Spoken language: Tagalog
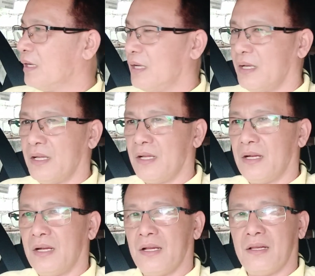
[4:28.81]

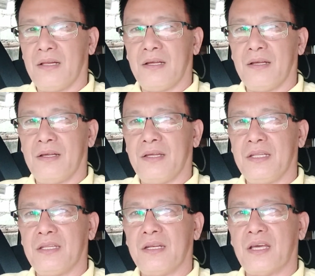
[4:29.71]
uh,
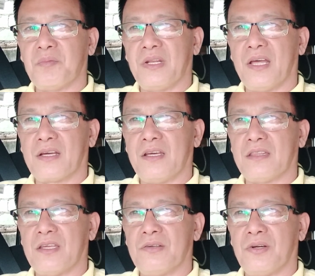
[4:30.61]
hindi namin
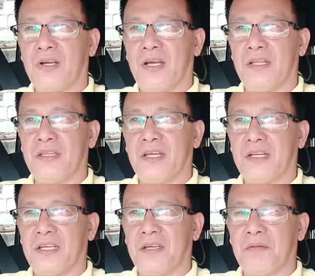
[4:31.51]
nakita yung ganda
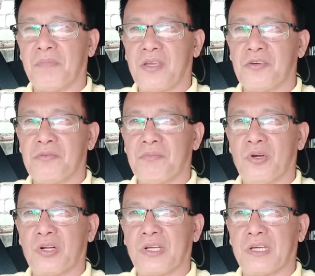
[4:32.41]
ni Mayon
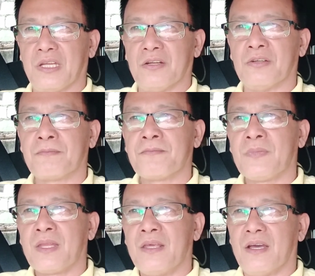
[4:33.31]
Volcano
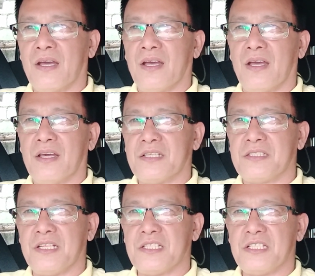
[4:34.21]
uh,
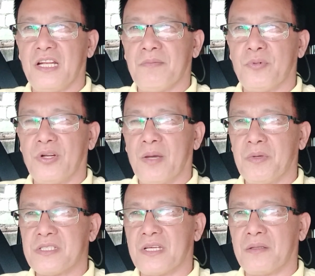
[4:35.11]
sinisilip po
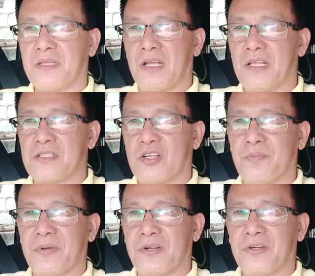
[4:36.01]
namin sa
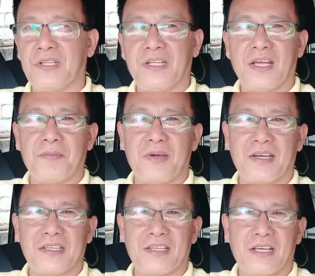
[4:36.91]
telescope pero hindi namin
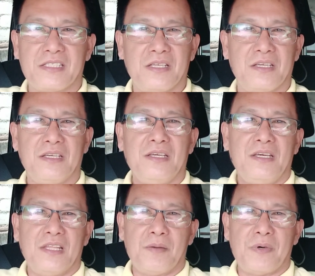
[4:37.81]
makita kasi
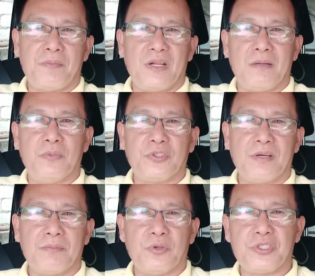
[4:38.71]

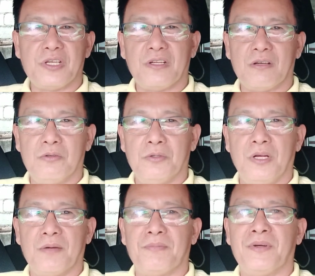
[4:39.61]
napapalibutan po siya ng
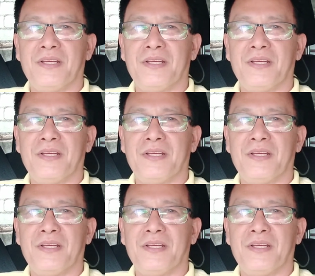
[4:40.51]
ulap